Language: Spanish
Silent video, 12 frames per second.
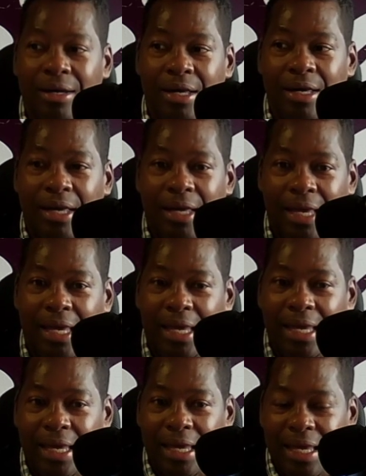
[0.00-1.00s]

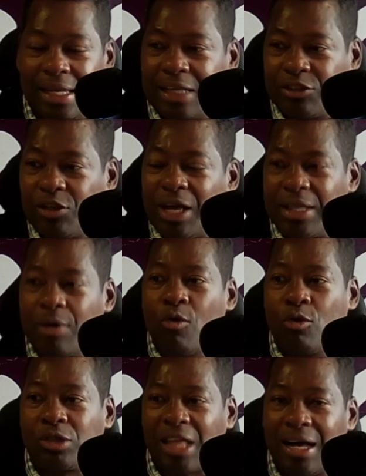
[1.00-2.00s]
eh, en la ciudad de
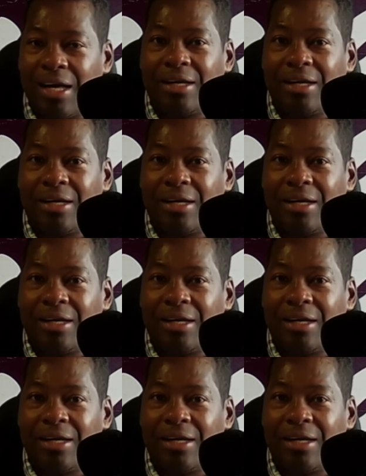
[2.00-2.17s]
Bogotá.